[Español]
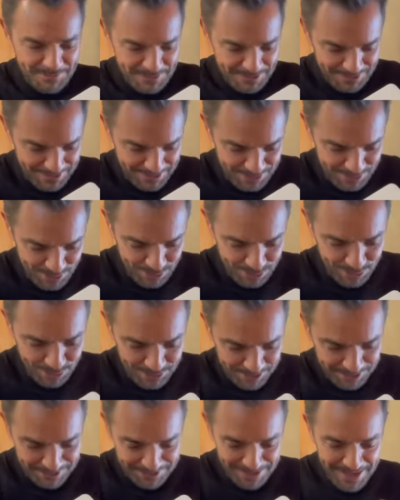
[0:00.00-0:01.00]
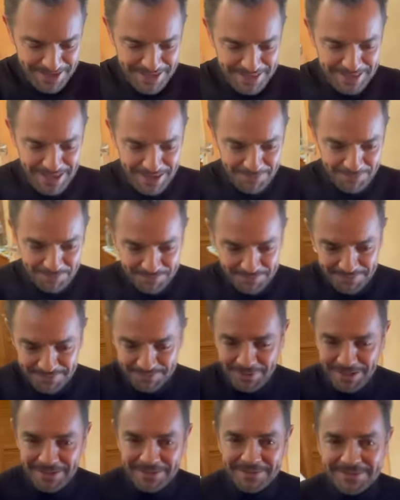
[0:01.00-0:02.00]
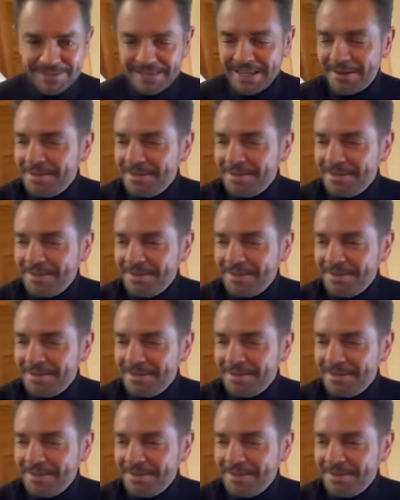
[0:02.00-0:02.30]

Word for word: Pues, todos son del... Bueno, está